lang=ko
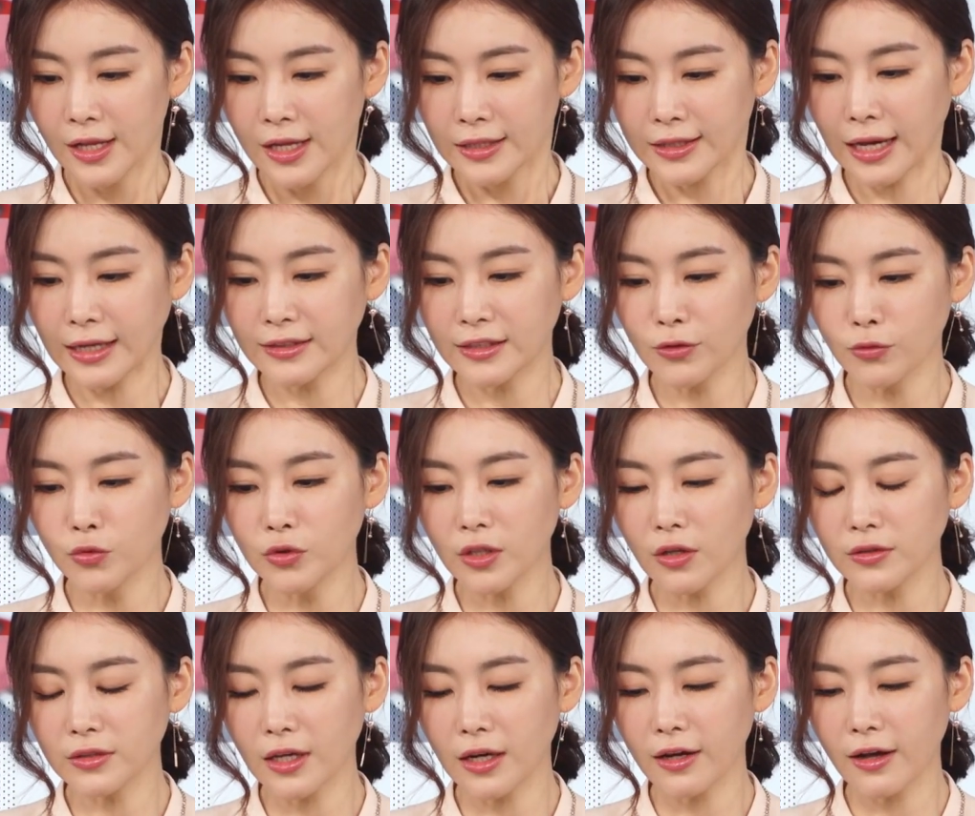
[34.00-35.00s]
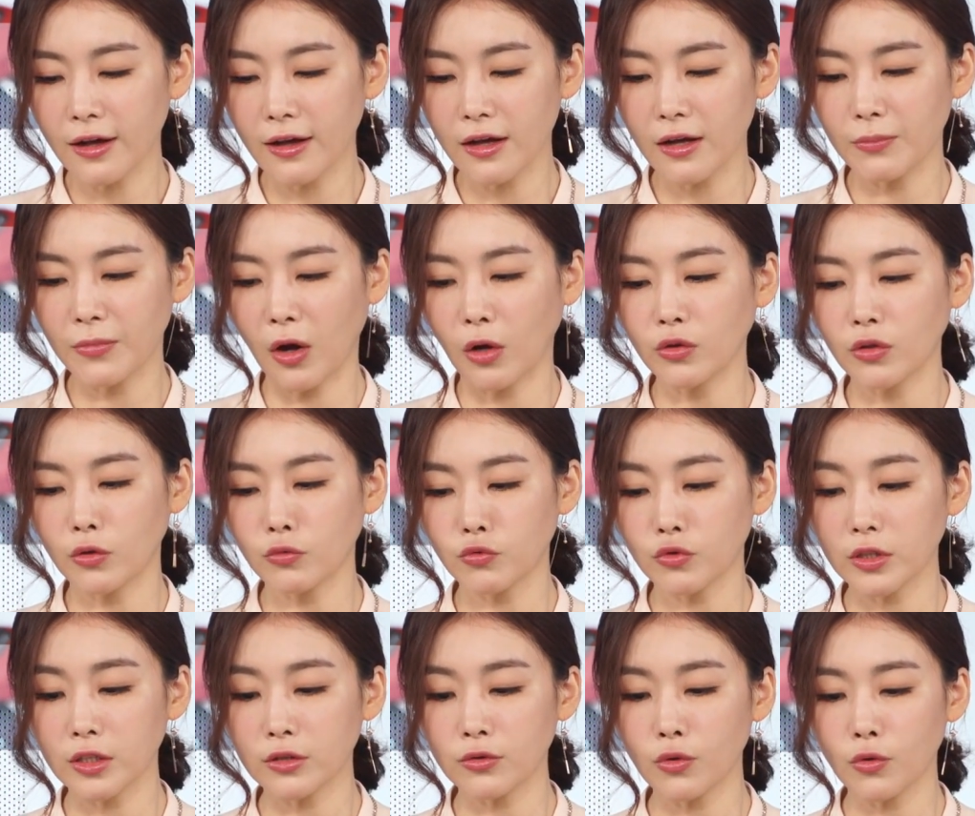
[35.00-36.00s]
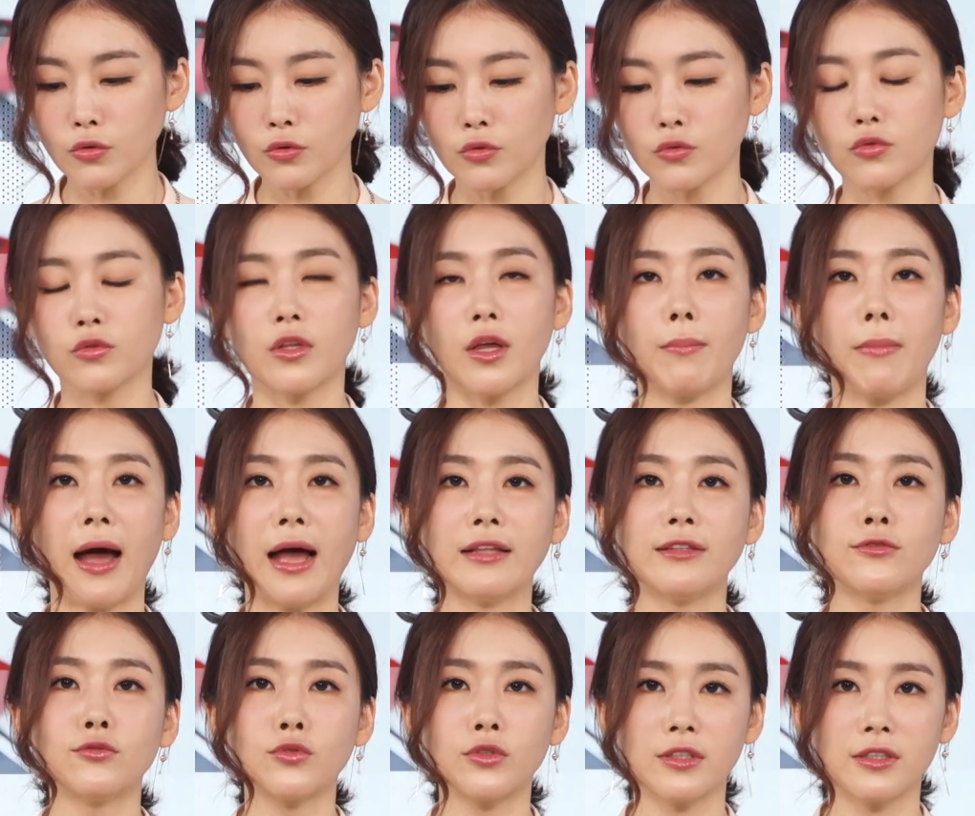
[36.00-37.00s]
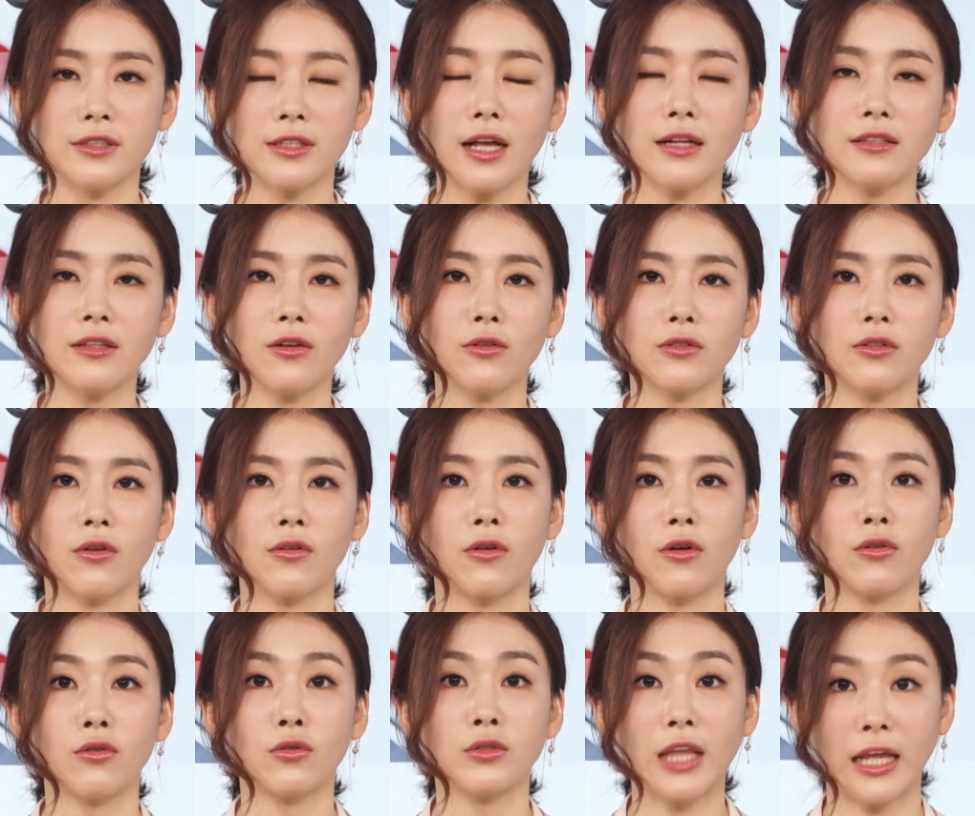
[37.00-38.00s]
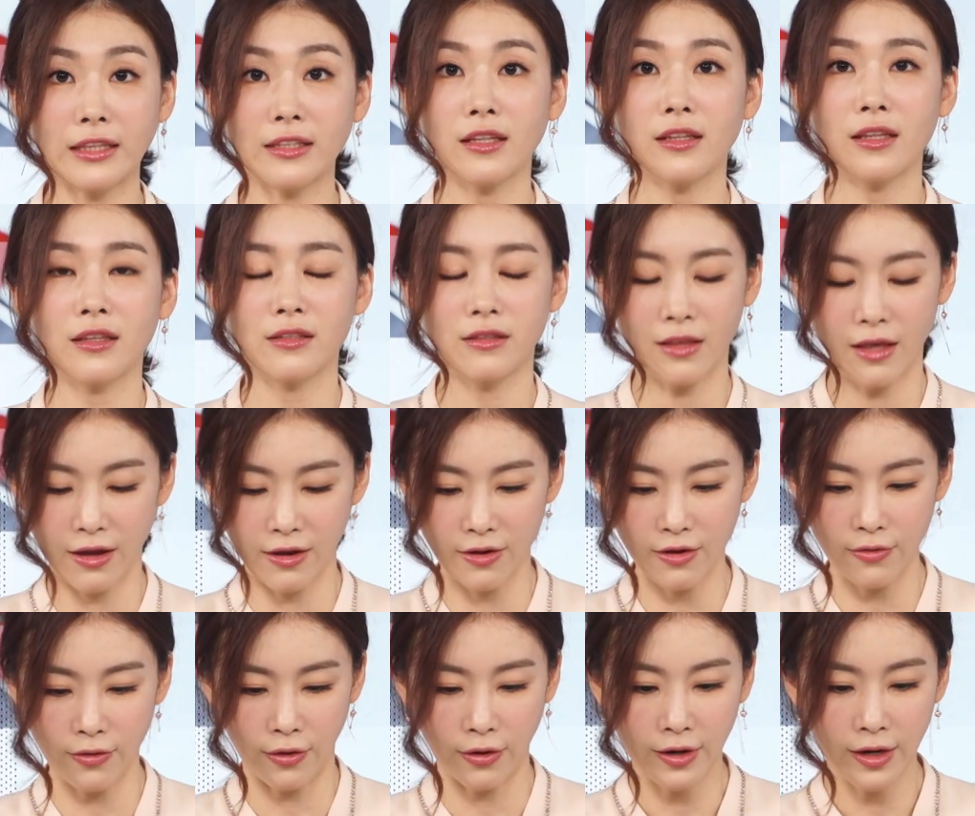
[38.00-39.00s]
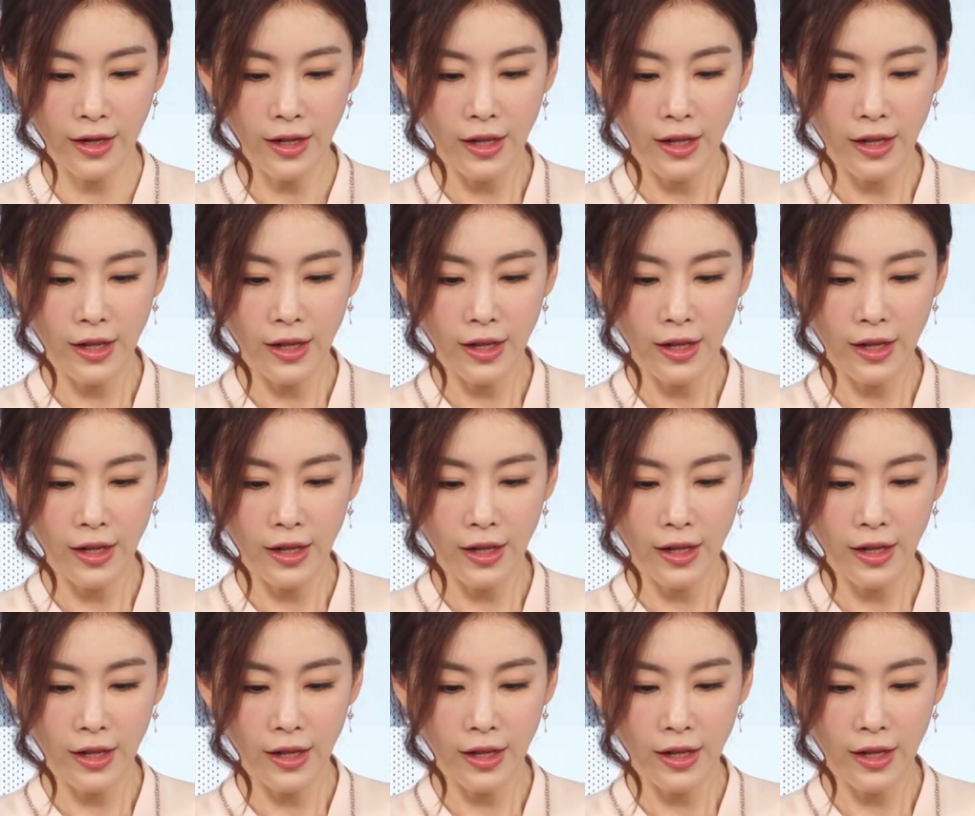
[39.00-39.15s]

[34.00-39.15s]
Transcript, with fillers: 당시 운전자가 면허 취소 수준의 만취 상태였던 걸로 나타났는데요. 있는데요.